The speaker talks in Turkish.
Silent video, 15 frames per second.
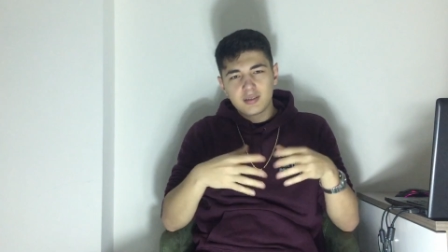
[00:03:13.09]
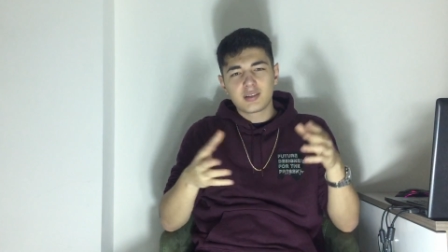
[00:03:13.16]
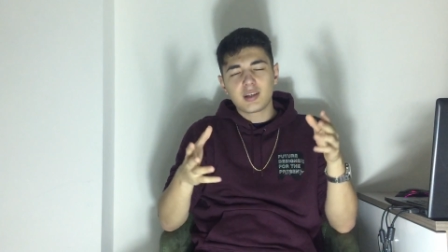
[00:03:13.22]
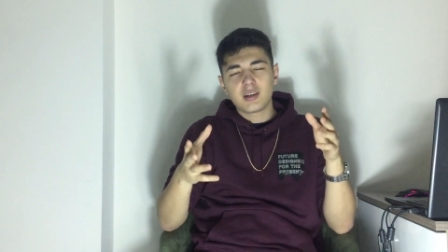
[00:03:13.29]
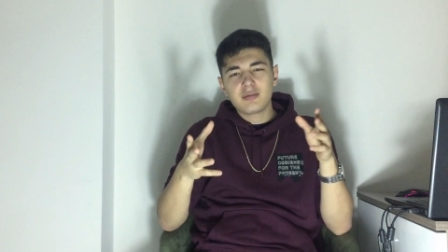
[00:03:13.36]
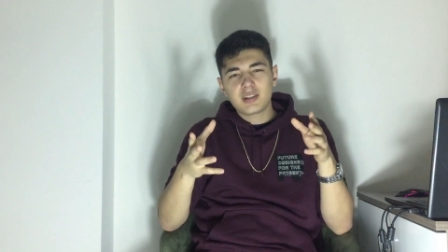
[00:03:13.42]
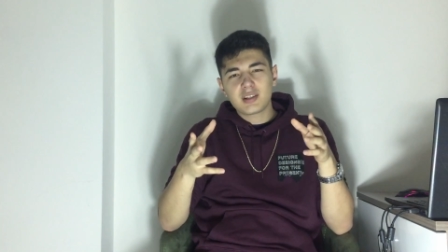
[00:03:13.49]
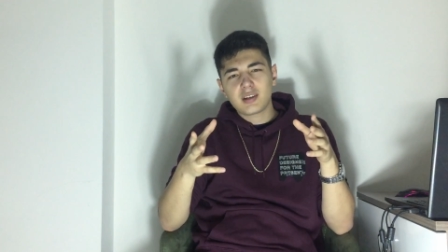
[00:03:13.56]

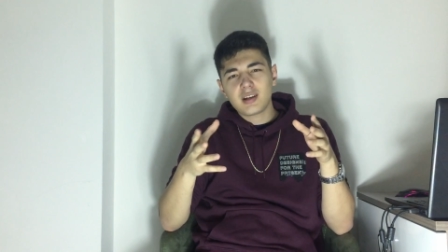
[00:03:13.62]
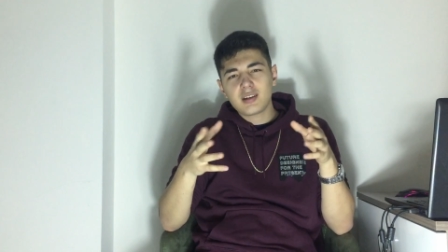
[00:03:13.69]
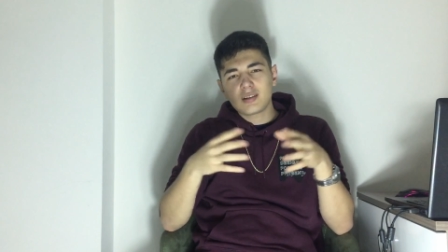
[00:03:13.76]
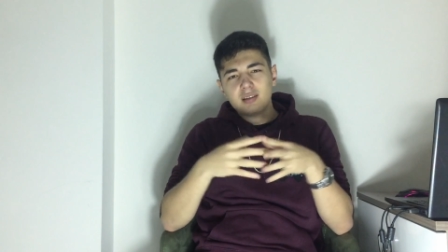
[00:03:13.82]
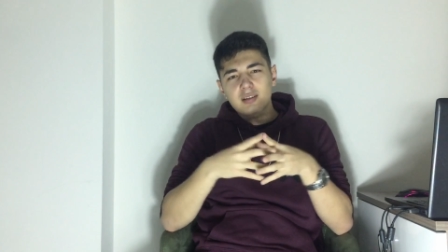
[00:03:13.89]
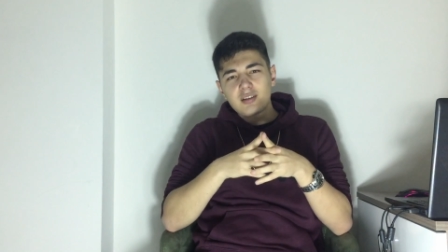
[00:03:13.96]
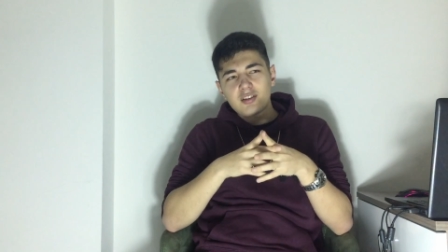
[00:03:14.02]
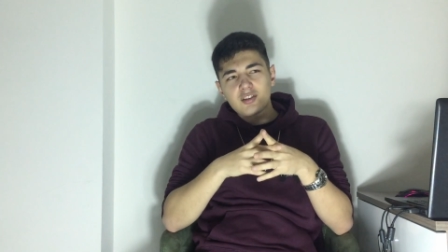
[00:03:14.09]
Travis Scott
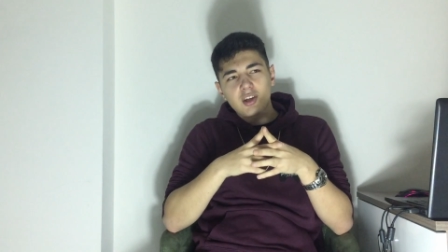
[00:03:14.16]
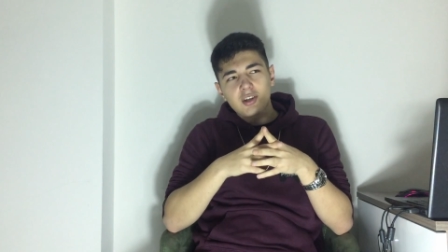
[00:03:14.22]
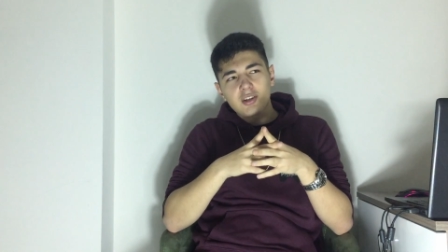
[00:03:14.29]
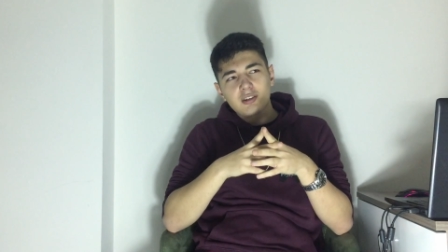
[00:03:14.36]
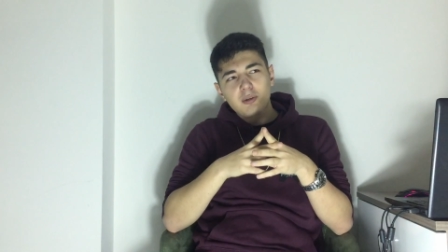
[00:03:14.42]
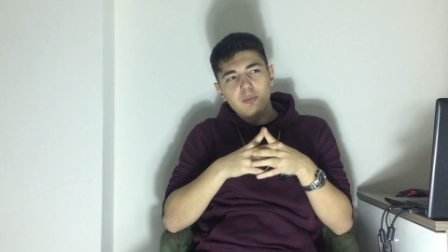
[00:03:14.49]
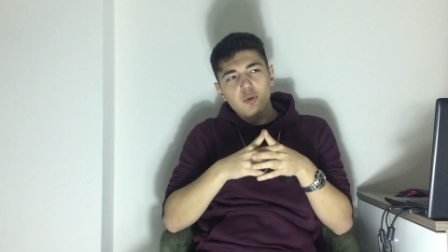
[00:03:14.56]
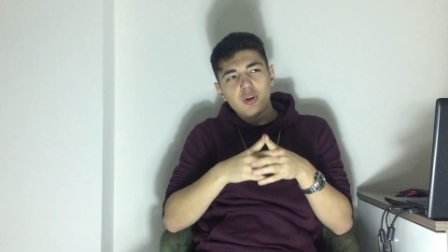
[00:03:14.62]
ise
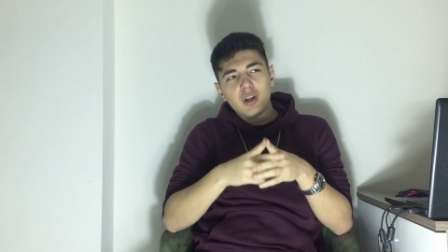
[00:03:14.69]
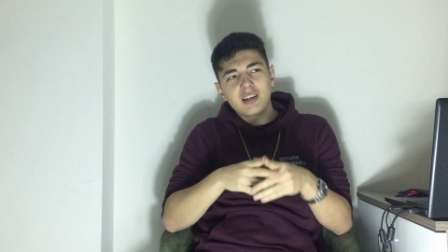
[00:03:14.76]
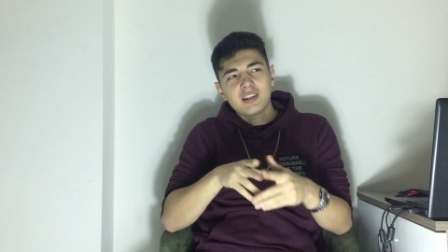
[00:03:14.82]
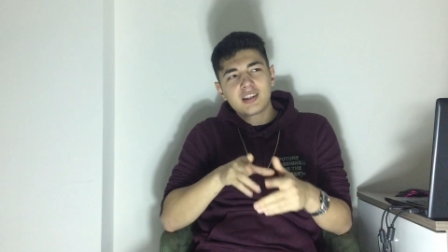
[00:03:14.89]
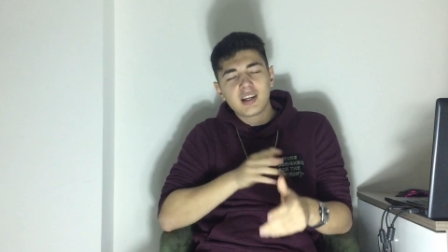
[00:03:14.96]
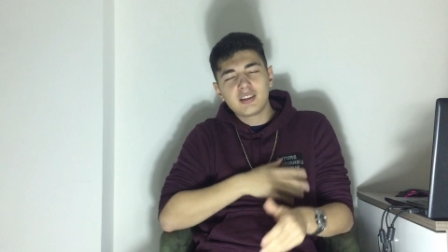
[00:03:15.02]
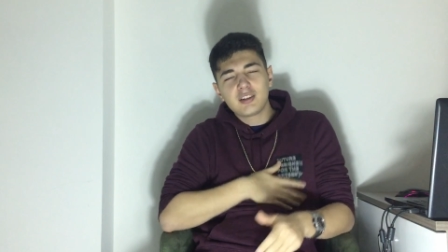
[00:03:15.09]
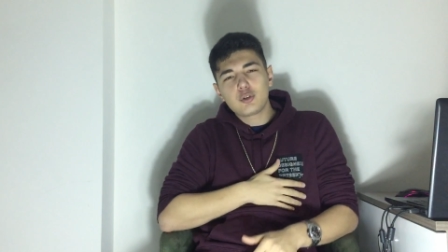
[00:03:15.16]
şarkıda böyle
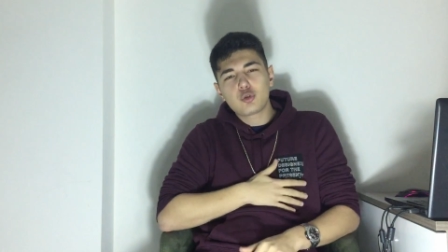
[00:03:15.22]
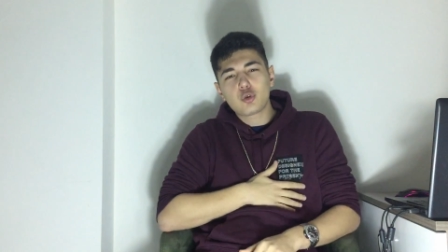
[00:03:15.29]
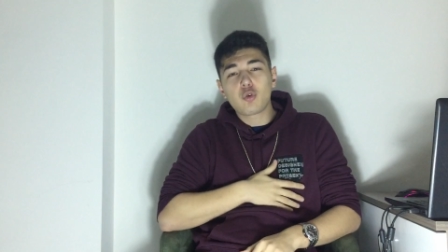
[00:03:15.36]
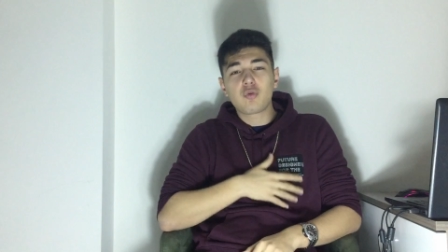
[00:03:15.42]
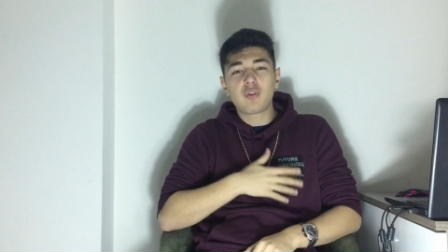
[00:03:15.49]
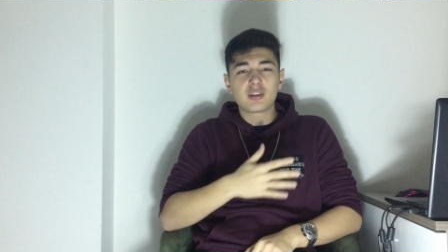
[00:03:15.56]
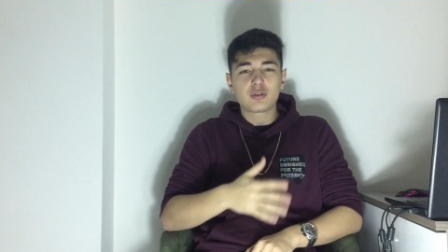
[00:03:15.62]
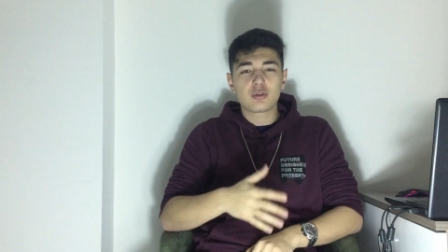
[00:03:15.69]
hani kendini
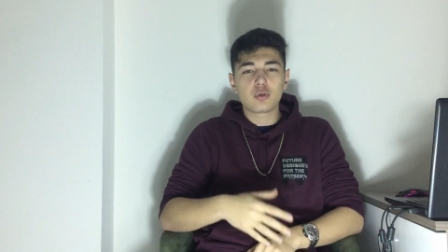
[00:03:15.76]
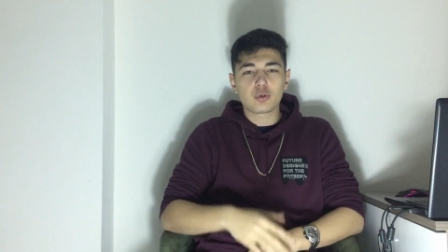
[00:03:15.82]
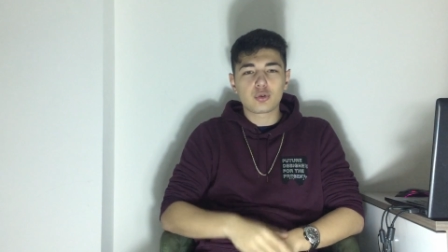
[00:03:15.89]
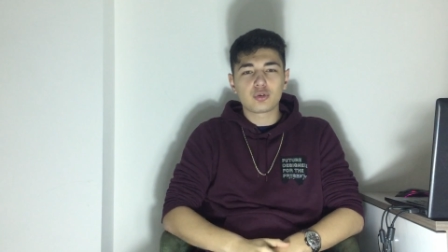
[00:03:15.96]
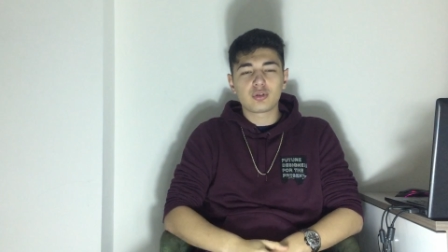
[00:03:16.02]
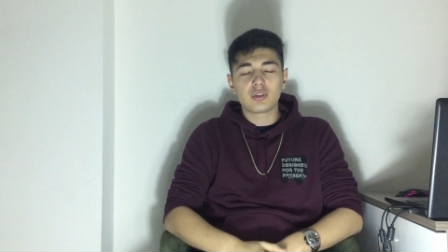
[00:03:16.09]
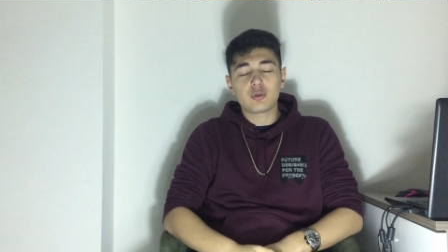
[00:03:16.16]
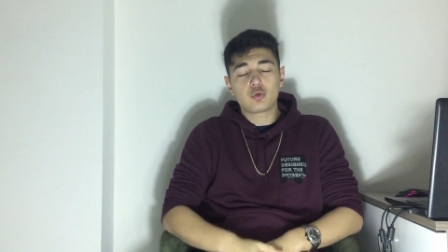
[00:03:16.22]
çok fazla
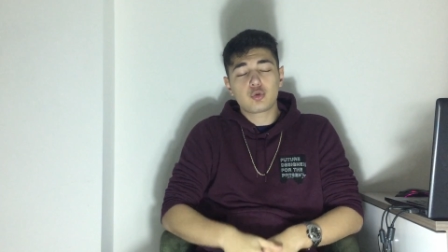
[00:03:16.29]
yorduğundan,